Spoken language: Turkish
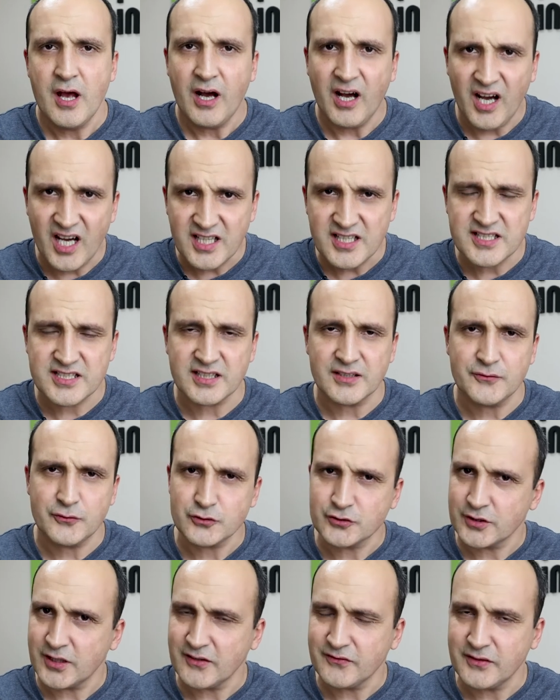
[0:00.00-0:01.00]
Ayrıca
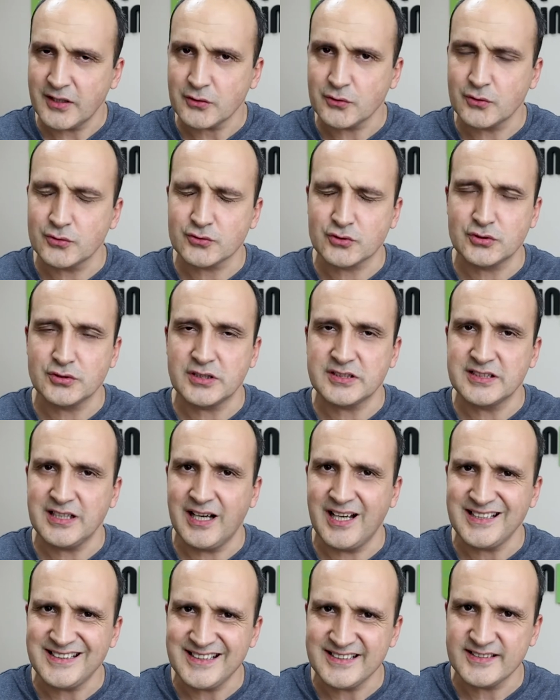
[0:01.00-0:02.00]
fotoğraflar konusunda
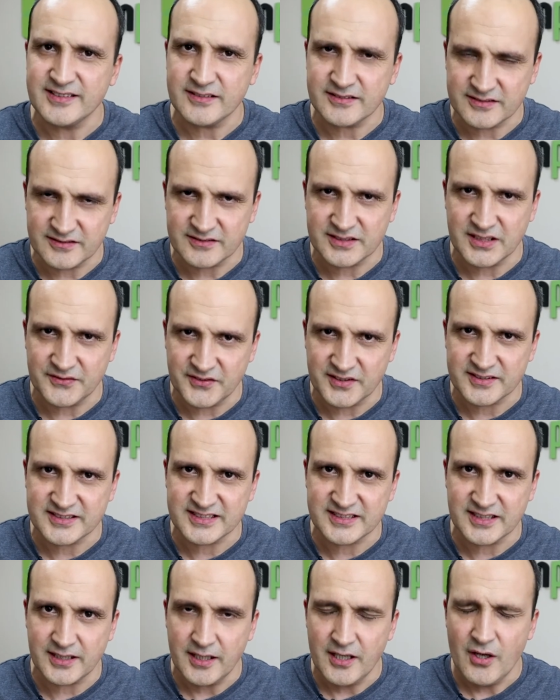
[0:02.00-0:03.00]
daha net
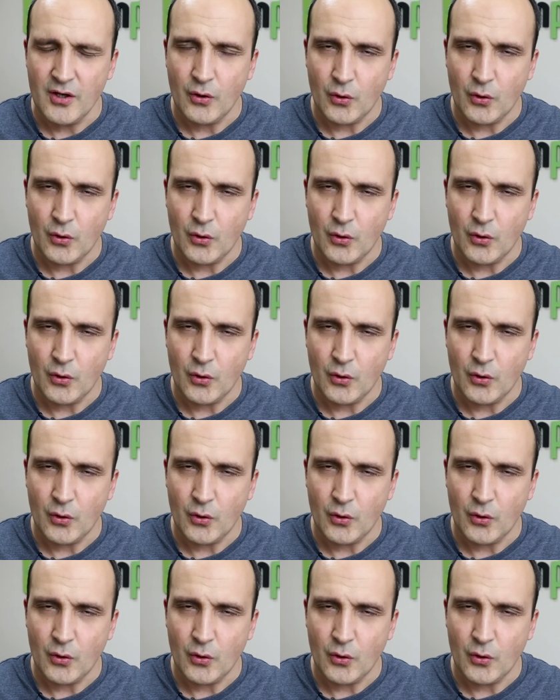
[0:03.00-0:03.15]
kafanızda